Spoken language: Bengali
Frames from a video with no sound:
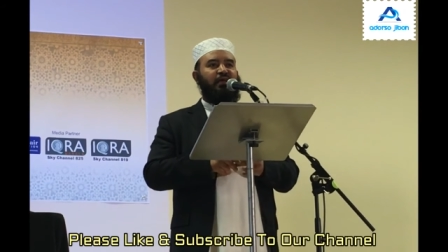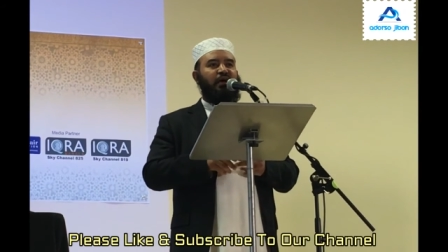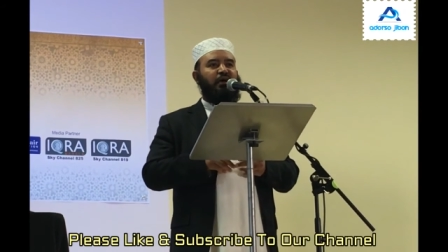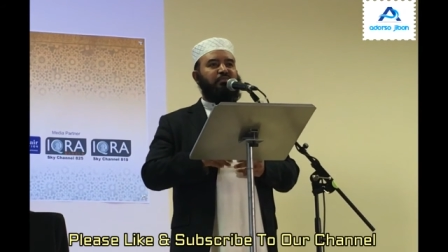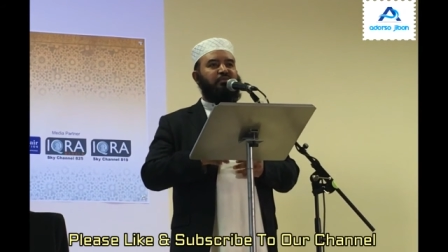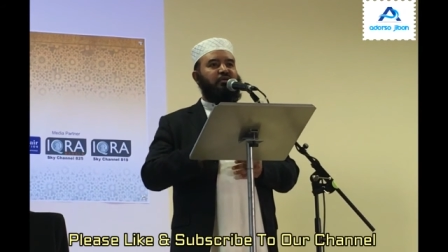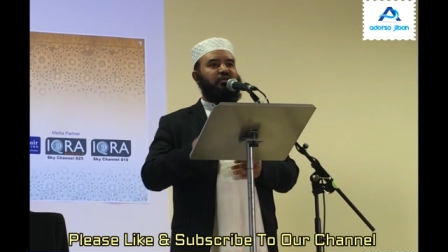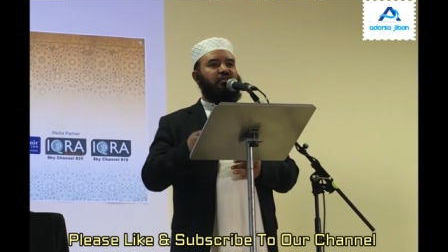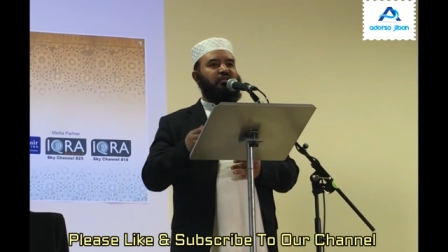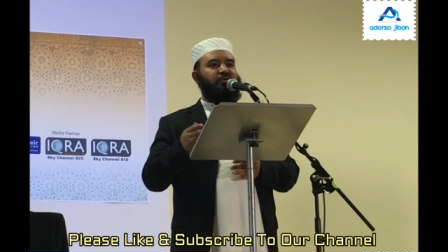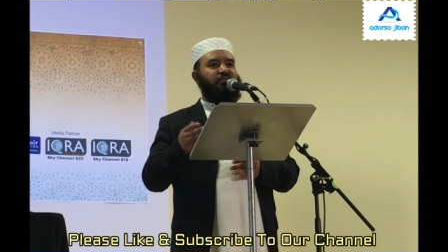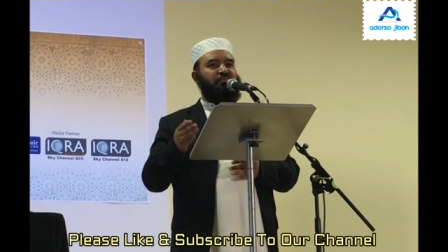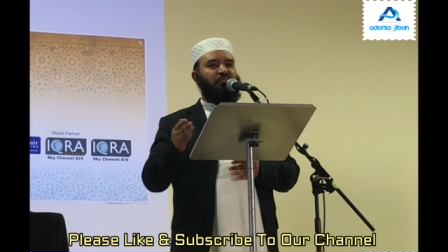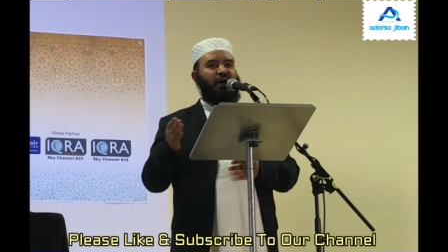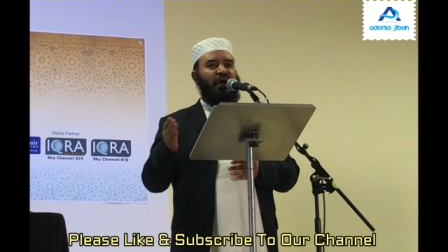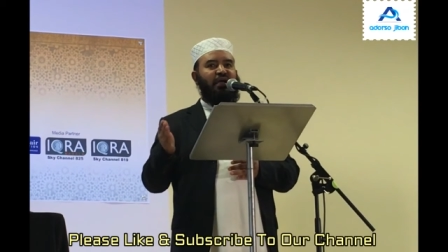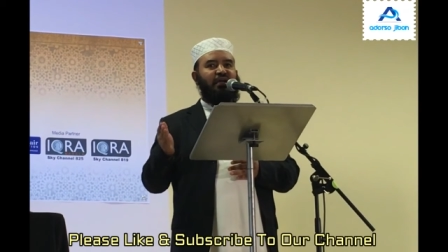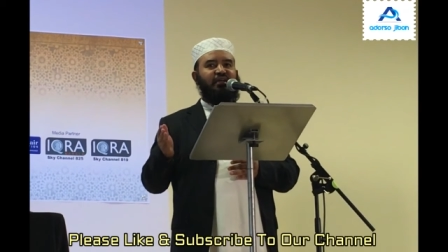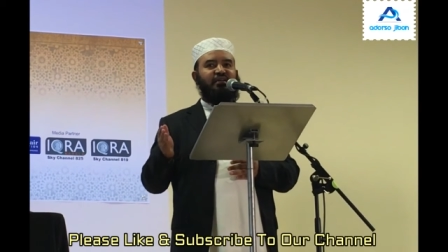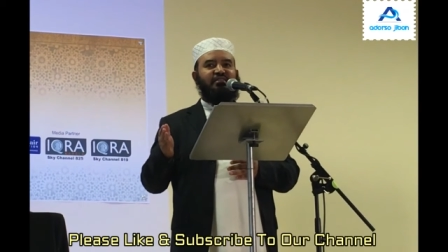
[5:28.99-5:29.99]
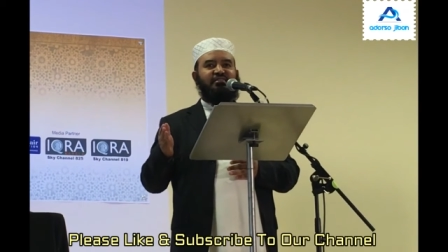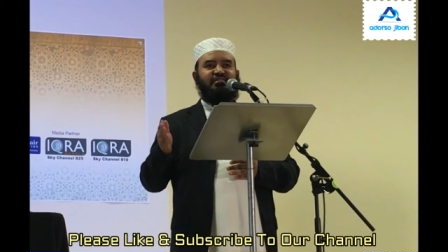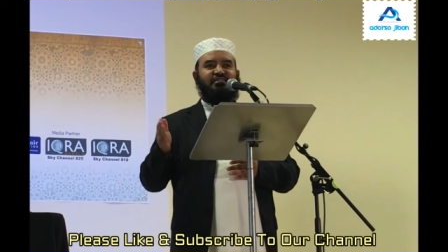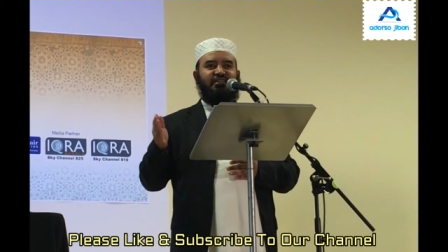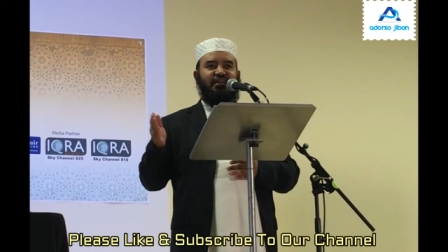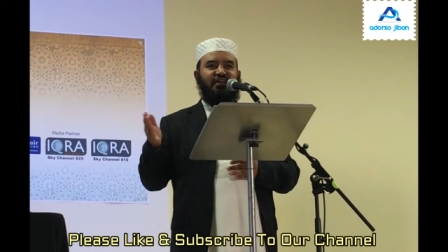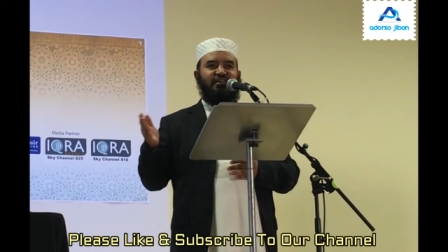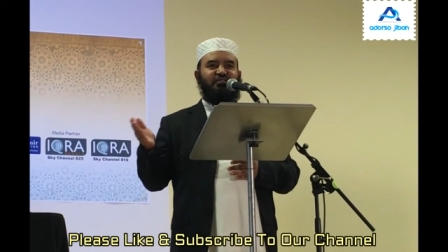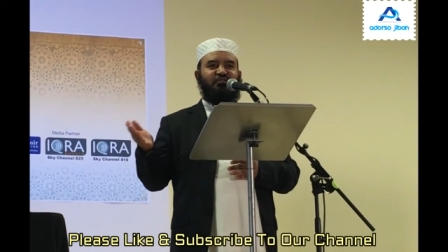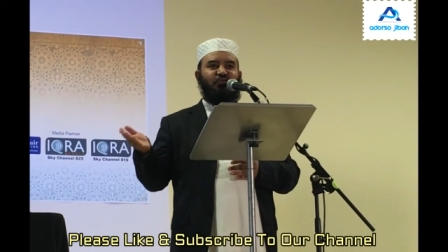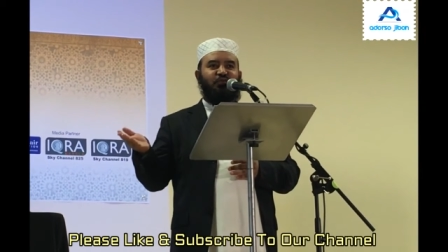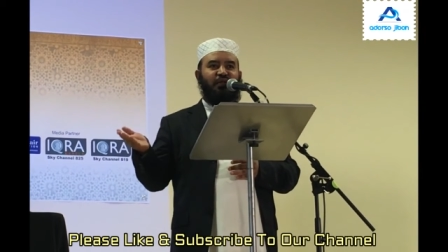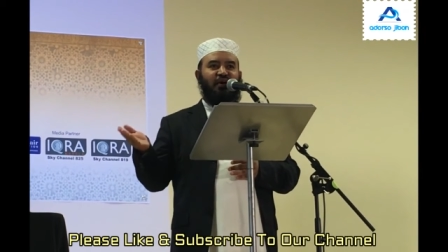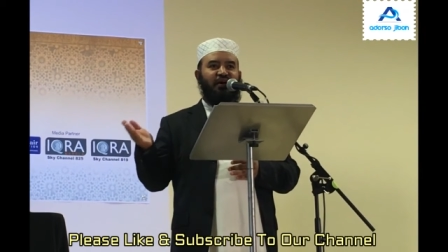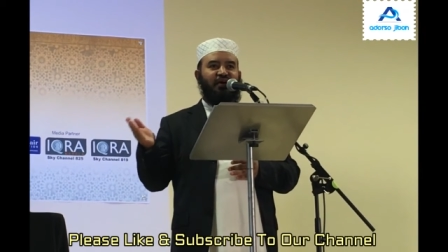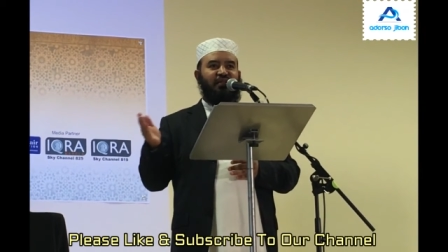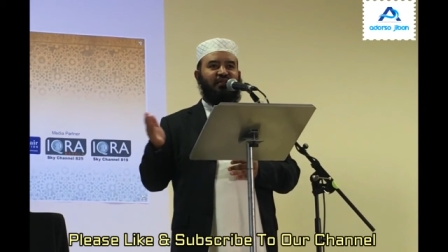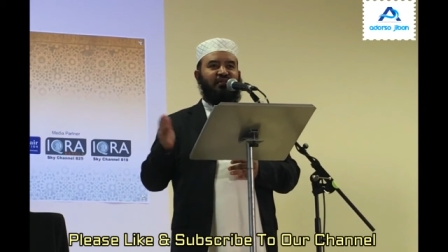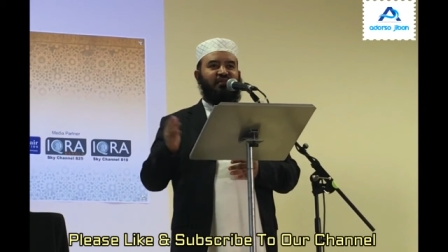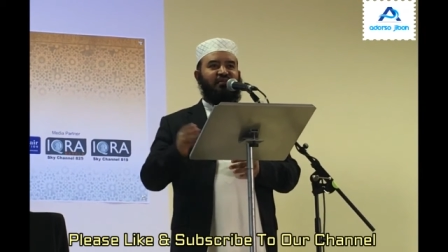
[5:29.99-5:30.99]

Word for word: আমি মাইক স্টেজ ওনার